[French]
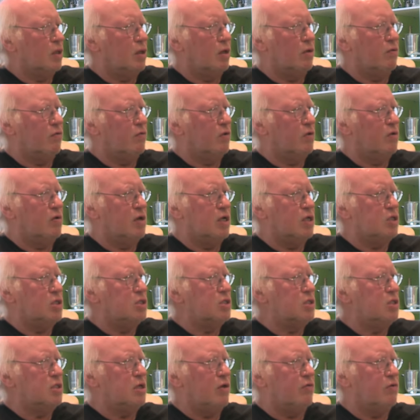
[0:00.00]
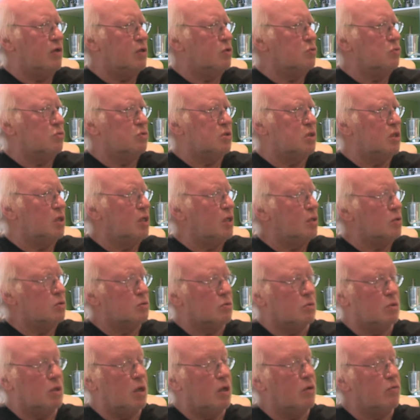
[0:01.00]
avec Vladi, avec tous ces
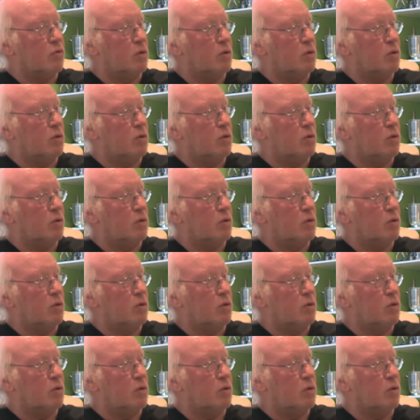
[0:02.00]
garçons-là.